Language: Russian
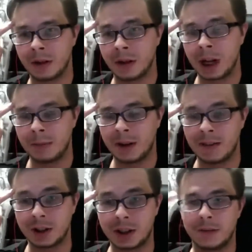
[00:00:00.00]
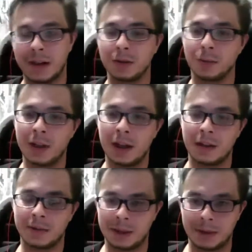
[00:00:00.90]
и немаловажный факт, у меня
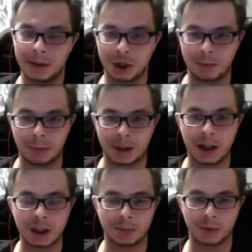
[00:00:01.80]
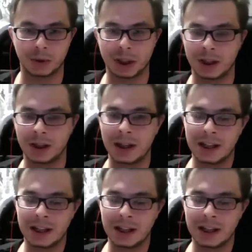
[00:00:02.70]
все менеджеры по продажам получали